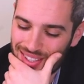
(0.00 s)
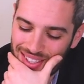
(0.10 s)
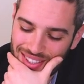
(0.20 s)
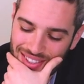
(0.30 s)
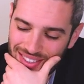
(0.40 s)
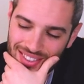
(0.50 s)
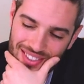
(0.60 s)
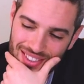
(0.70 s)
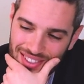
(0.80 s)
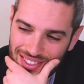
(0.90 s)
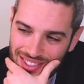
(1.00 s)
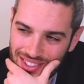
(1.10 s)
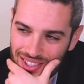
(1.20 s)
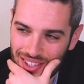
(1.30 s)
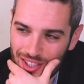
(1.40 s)
ma
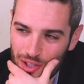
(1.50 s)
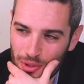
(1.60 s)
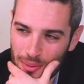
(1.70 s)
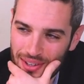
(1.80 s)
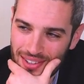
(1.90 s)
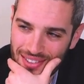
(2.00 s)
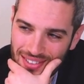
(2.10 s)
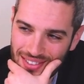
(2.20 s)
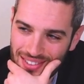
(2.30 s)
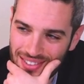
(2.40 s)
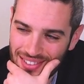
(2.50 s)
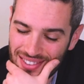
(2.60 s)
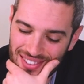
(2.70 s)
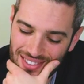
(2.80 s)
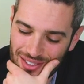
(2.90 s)
se salissimo da me?
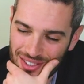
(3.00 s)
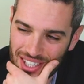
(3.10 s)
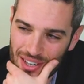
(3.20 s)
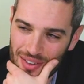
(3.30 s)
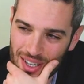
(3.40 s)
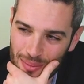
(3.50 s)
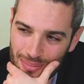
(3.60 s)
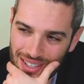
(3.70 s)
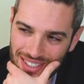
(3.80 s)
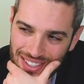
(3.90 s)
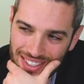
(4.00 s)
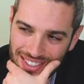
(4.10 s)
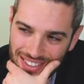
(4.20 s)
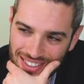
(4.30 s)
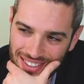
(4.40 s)
Non serve il Green Pass lì.